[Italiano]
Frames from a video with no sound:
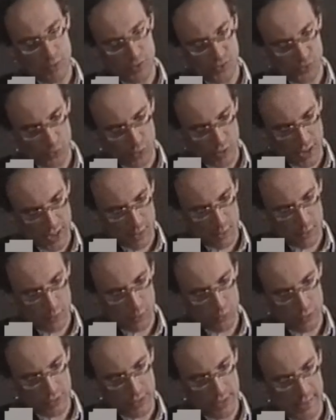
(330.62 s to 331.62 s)
questo è
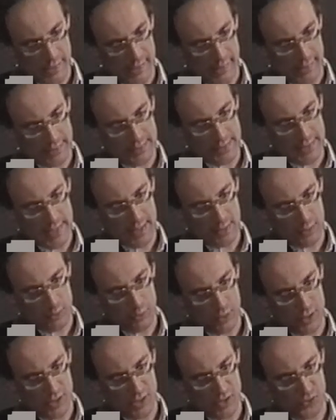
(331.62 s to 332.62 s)
un eh,
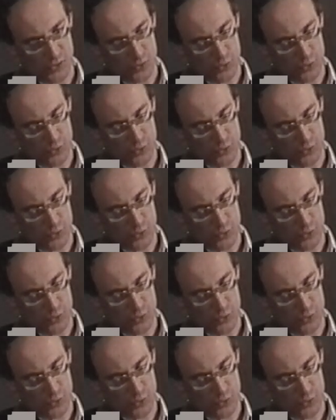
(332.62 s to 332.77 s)
chiaro eh,